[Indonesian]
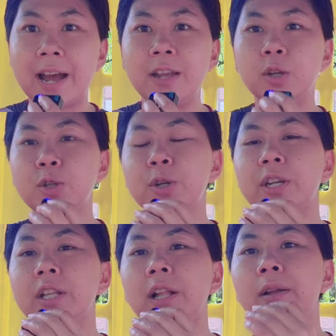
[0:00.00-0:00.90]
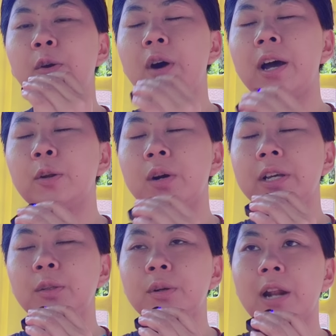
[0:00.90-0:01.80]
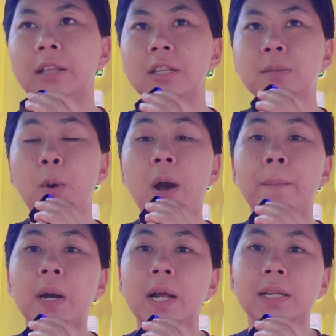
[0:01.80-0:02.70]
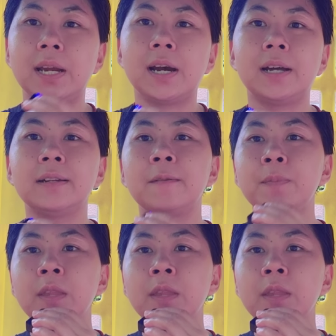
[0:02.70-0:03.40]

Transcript: Ayo cuy kita doa doa itu gratis mau apa kalian?